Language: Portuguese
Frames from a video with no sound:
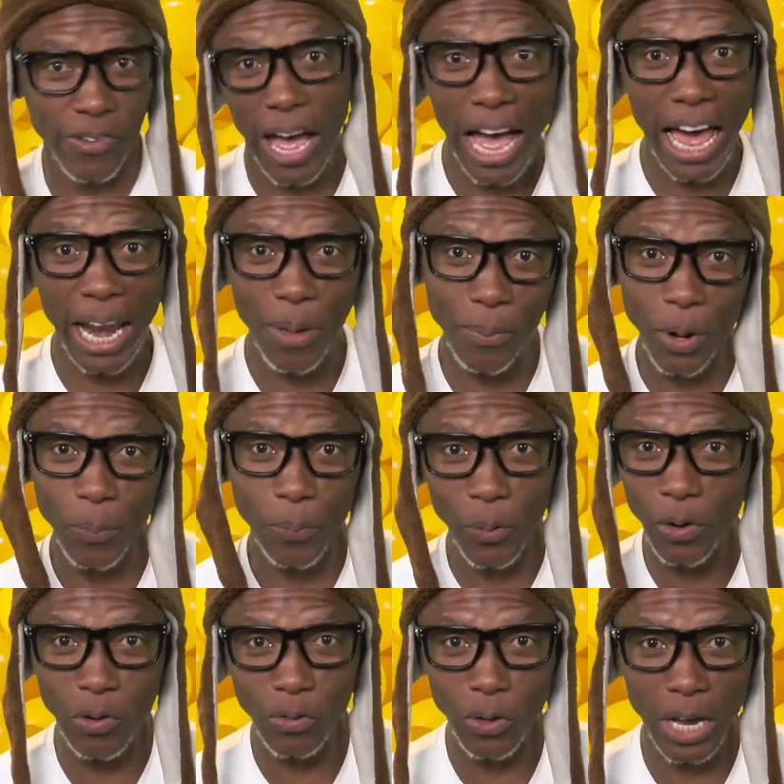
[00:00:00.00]
Fala meu
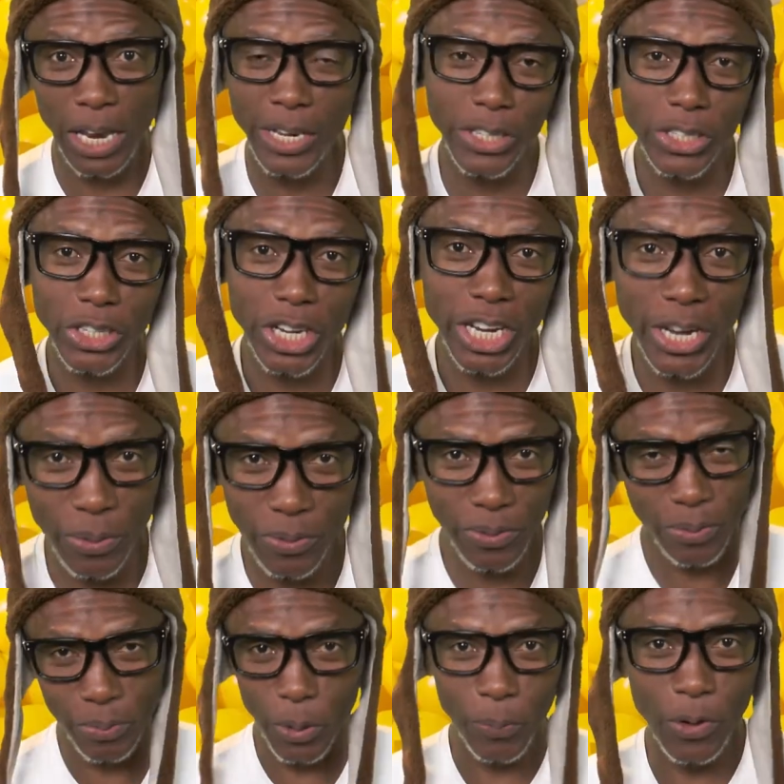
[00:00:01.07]
povo galeristicão,
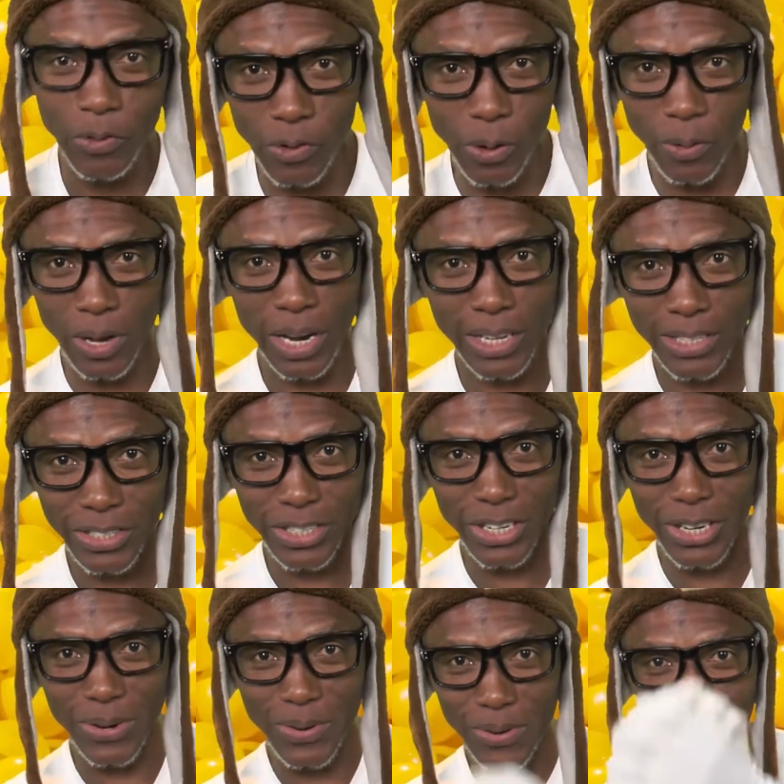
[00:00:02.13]
meu povão galeristicão.